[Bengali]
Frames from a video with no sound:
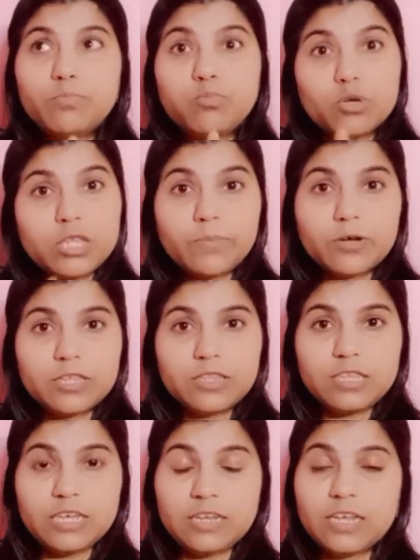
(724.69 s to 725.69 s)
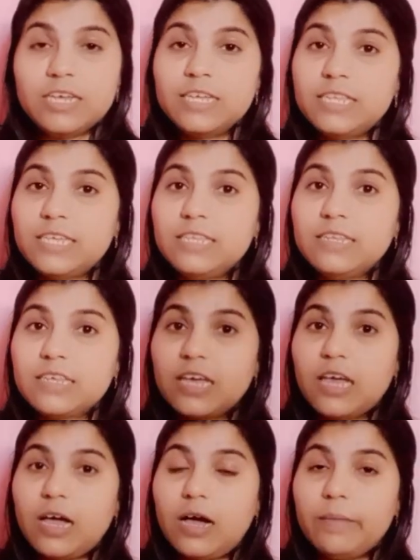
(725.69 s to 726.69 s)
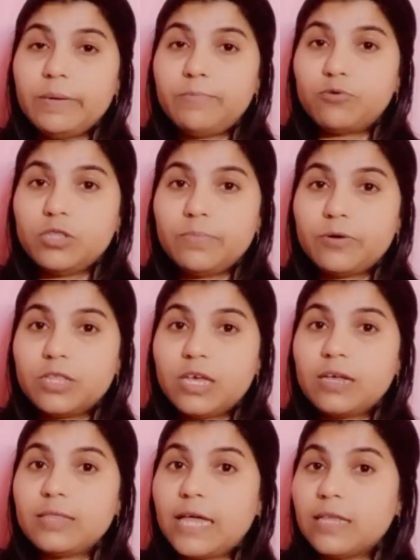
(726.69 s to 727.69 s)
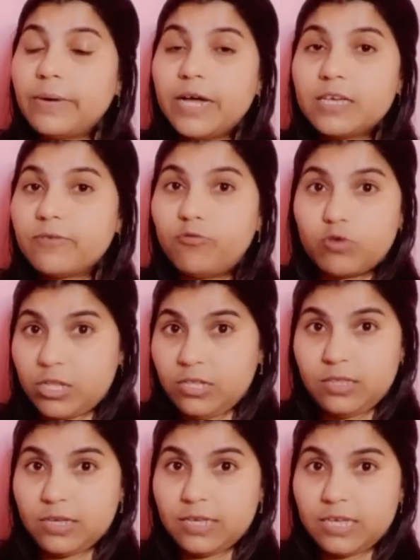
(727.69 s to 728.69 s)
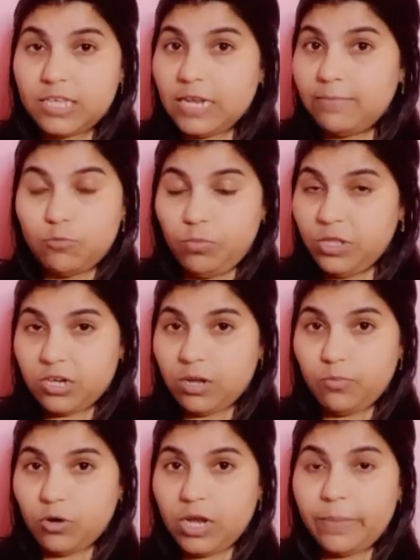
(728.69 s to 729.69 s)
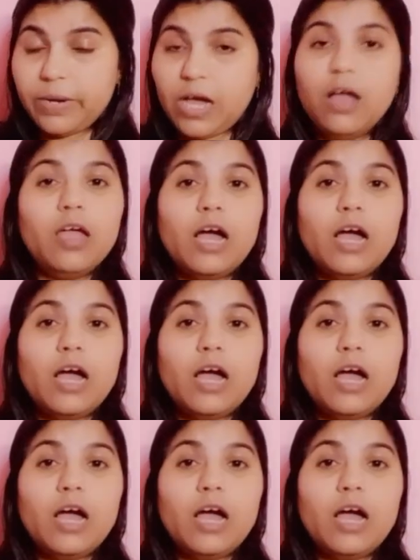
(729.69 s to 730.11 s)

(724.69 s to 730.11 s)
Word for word: প্রদীপদের দিন যেদিনকে আমি প্রদীপদে দাদাভাইকে ফোটা দিতে গিয়েছিলাম তোমাদেরকে বললাম না